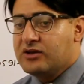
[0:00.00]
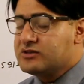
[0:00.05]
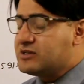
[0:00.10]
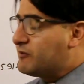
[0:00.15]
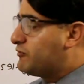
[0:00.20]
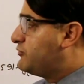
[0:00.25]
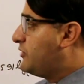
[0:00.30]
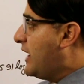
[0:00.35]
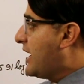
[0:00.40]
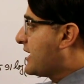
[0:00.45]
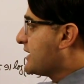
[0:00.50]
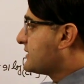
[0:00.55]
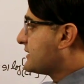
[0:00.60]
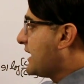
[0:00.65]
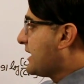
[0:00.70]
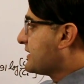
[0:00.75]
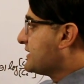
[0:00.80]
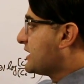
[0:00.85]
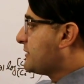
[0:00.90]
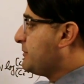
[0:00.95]
जब फेरस
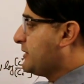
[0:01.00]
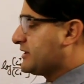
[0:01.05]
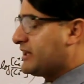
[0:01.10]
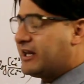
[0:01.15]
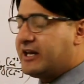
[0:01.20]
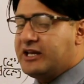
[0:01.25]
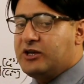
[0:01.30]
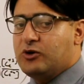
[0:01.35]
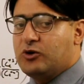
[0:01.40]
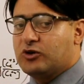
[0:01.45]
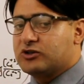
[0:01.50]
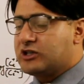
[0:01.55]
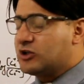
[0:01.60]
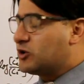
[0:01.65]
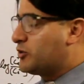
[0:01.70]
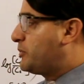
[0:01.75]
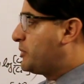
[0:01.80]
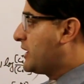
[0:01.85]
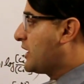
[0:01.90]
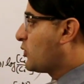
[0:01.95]
का एग्जैक्ट पता नहीं होता
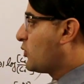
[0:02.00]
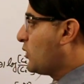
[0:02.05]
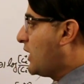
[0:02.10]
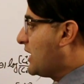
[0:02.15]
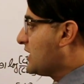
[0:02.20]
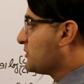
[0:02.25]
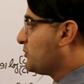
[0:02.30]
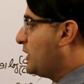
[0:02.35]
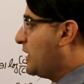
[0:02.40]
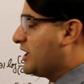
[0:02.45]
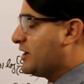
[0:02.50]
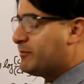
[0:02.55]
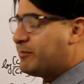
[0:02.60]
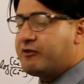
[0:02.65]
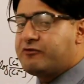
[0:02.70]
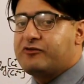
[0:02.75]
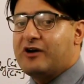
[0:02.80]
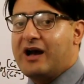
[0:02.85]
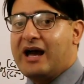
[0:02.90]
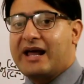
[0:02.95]
तो फिर एक्वेलेंस पॉइंट पे
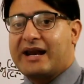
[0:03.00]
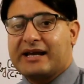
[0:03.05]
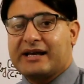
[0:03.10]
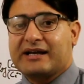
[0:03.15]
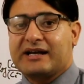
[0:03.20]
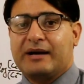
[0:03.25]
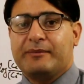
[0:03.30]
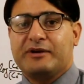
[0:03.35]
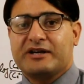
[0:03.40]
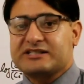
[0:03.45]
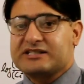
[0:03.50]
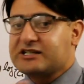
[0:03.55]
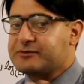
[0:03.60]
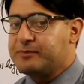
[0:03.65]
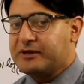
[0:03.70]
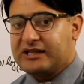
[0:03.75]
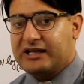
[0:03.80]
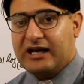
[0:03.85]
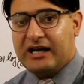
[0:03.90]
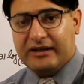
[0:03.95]
फेरक का भी एग्जैक्ट
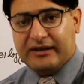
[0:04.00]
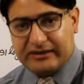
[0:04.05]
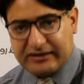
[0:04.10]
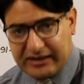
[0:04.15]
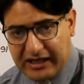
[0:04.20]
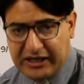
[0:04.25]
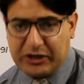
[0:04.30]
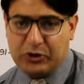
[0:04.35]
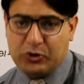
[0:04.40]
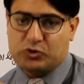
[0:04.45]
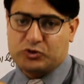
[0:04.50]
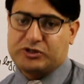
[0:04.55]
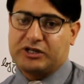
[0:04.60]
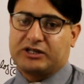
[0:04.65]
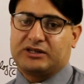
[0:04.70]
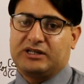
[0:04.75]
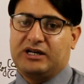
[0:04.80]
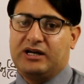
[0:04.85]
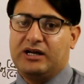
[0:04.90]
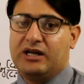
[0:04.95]
पता नहीं हो
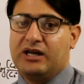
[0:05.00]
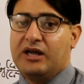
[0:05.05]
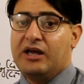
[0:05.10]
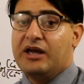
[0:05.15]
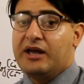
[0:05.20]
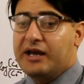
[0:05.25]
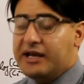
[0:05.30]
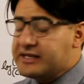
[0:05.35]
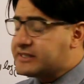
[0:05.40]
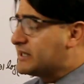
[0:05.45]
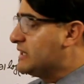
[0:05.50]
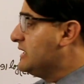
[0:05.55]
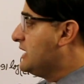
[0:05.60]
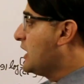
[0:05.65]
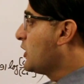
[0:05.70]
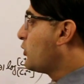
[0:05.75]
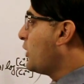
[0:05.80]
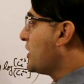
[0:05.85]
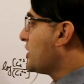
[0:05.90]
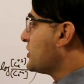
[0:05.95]
सकता इसलिए
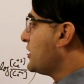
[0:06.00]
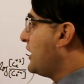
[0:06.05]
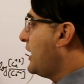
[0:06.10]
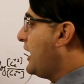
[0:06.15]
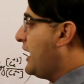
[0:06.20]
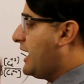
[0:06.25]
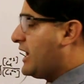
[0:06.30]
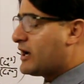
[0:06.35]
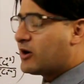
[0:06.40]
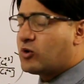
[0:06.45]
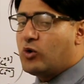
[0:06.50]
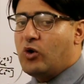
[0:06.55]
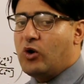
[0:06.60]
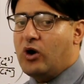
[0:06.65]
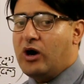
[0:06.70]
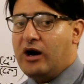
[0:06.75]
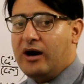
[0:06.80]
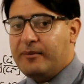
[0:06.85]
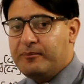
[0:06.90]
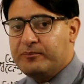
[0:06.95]
क्वेश्चन ए को
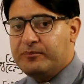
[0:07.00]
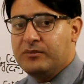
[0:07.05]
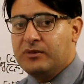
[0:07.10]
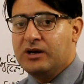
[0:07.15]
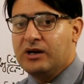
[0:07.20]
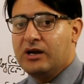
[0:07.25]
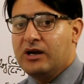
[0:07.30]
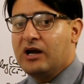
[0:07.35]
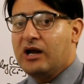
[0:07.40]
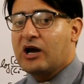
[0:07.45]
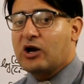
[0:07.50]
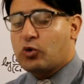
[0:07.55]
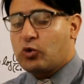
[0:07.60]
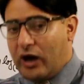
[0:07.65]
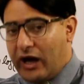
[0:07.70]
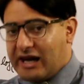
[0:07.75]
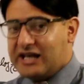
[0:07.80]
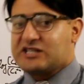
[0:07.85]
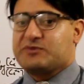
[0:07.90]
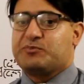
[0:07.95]
हम
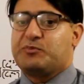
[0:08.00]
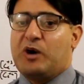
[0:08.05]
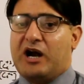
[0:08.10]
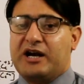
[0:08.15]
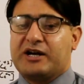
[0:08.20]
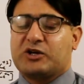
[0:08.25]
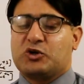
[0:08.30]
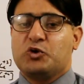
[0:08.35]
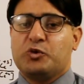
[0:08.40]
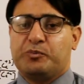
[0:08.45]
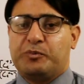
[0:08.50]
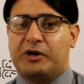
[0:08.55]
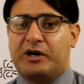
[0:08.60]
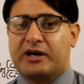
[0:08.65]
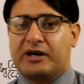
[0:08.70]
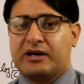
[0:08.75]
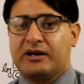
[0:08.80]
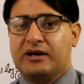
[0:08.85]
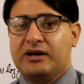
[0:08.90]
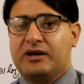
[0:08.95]
एक्वेलेंस पॉइंट के ऊपर